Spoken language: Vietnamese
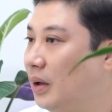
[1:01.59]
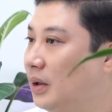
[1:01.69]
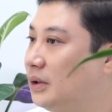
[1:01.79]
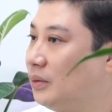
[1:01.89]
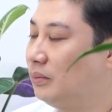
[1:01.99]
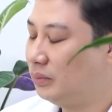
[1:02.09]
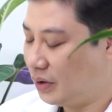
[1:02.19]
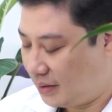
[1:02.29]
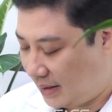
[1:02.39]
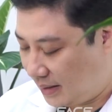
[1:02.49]
à, trong
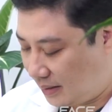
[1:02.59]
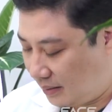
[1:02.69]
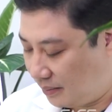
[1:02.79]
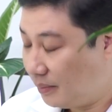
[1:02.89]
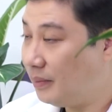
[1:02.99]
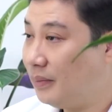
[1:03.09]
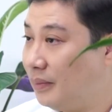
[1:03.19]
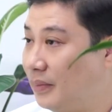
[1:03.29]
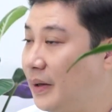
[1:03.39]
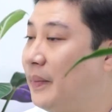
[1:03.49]
thời gian
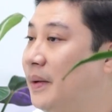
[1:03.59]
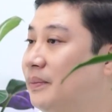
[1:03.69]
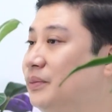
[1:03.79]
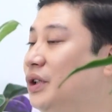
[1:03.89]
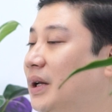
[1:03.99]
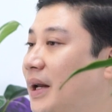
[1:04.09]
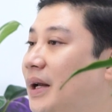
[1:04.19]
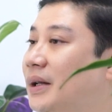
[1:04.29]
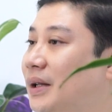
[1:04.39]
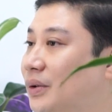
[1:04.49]
5 năm trở lại
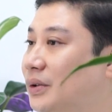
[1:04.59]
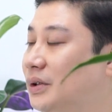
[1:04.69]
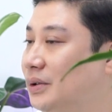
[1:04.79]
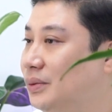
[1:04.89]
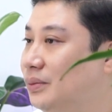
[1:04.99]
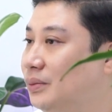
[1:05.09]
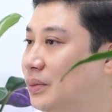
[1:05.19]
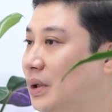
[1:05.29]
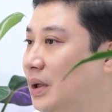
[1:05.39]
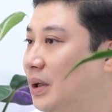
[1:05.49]
đây thì tôi sử dụng
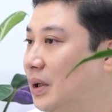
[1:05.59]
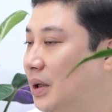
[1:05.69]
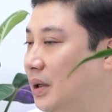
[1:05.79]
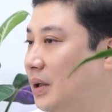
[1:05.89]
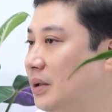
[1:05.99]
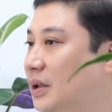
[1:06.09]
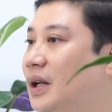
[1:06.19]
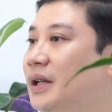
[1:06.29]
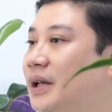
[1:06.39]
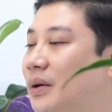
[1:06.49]
ờ,
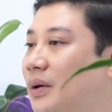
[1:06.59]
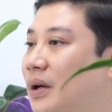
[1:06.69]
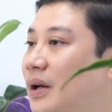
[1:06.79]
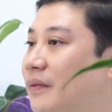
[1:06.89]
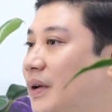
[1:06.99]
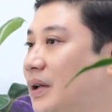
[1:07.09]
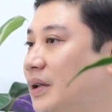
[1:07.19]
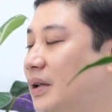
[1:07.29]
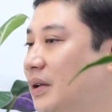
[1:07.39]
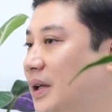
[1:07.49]
rất là nhiều các cái vật
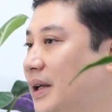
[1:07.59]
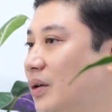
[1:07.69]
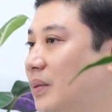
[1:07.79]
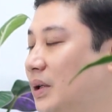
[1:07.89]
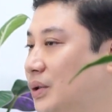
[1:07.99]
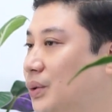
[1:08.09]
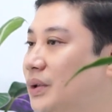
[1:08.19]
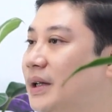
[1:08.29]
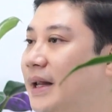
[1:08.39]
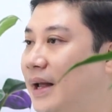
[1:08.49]
liệu bằng trụ
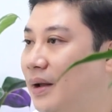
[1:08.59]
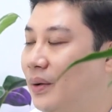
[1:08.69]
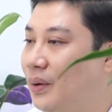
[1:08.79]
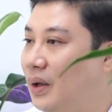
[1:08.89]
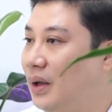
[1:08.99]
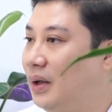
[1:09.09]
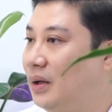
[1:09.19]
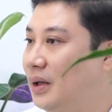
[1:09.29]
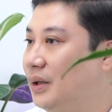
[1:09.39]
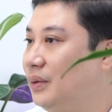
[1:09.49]
nhân tạo
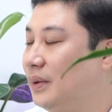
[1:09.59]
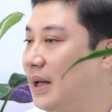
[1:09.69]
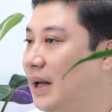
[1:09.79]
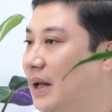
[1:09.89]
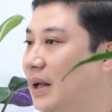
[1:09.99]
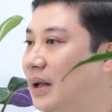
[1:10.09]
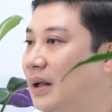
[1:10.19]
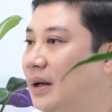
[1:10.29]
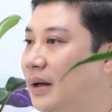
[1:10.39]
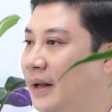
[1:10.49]
để chúng ta
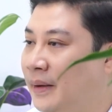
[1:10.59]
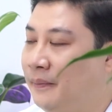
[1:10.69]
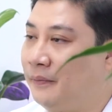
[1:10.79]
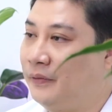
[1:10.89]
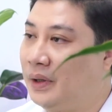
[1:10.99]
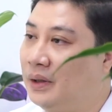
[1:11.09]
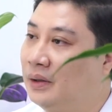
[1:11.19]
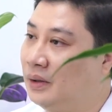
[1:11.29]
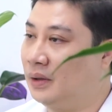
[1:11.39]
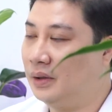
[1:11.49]
làm phần
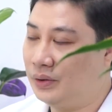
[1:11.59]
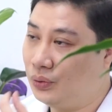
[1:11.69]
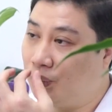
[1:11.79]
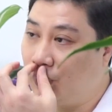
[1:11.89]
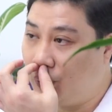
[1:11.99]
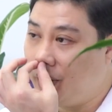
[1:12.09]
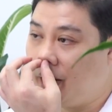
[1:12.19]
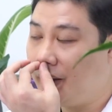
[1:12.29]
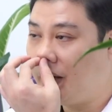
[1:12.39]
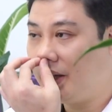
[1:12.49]
ờ, trụ mũi
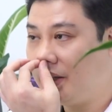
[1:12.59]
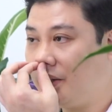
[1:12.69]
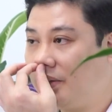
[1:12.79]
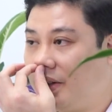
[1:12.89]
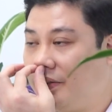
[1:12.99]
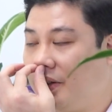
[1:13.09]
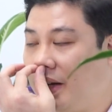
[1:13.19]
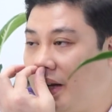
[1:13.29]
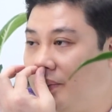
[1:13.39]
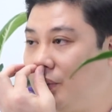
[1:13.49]
trong cái phương
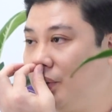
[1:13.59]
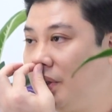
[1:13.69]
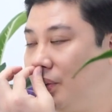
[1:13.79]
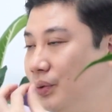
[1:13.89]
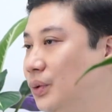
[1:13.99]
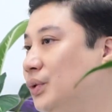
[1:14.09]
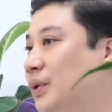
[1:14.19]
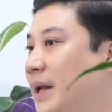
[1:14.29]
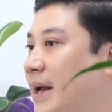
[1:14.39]
án mũi cấu trúc dưỡng